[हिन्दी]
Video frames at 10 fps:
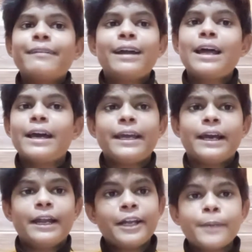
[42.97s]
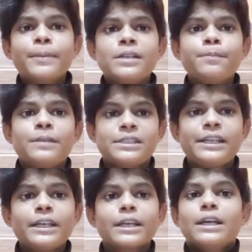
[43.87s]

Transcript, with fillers: वाला है हंड्रेड परसेंट